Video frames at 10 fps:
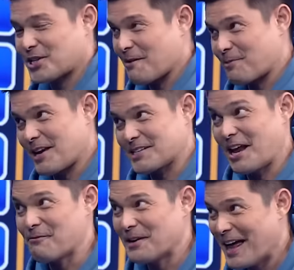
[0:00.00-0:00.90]
siyempre,
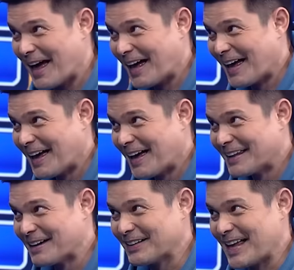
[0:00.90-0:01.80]
selfie na.
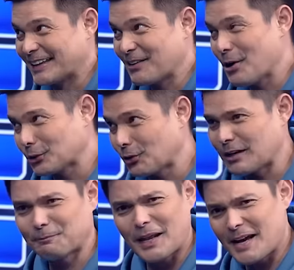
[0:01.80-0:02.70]
Di ba? Dati, yes.
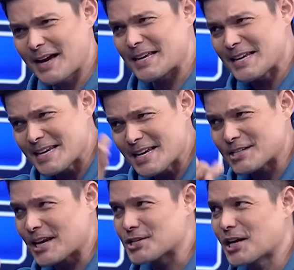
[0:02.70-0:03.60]
autograph talaga.
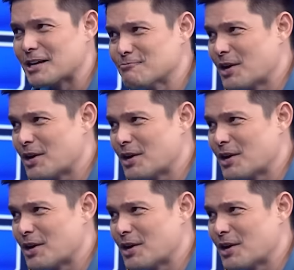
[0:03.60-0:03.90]
Iisa-isahin mo